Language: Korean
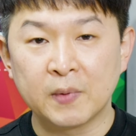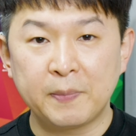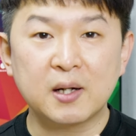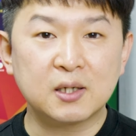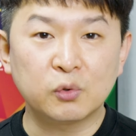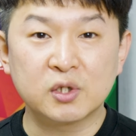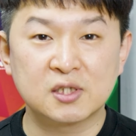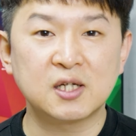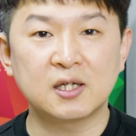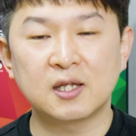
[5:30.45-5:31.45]
백그라운드에
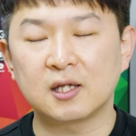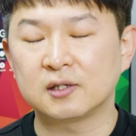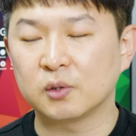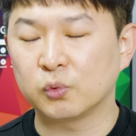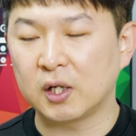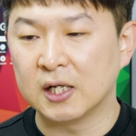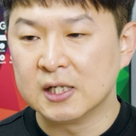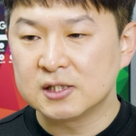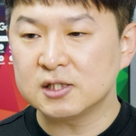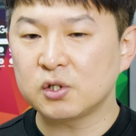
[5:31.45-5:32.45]
저장이 되기 때문에
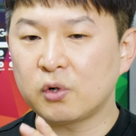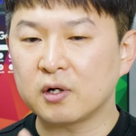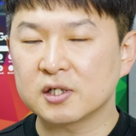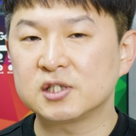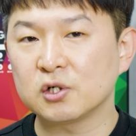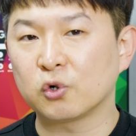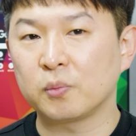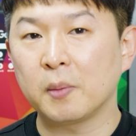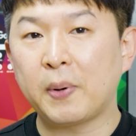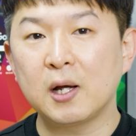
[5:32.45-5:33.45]
실제로 이렇게 찍어
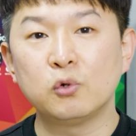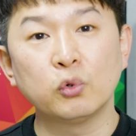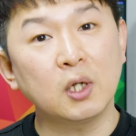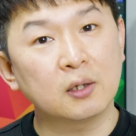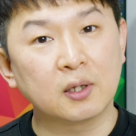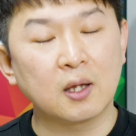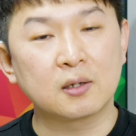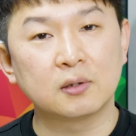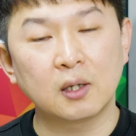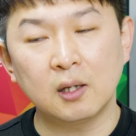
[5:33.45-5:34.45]
놓으면 파일 용량은 되게
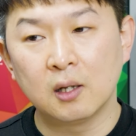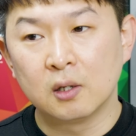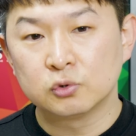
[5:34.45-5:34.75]
큰데